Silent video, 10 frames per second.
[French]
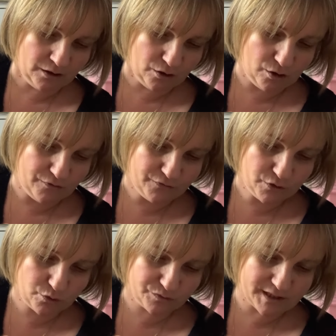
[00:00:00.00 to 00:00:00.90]
Euh,
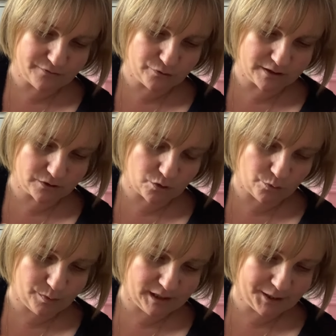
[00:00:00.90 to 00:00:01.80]
flocon d'avoine
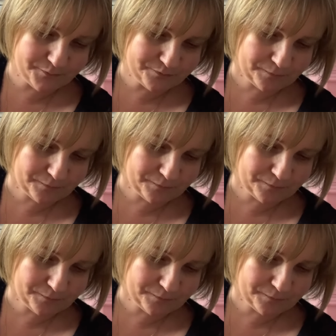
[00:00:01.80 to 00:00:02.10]
complet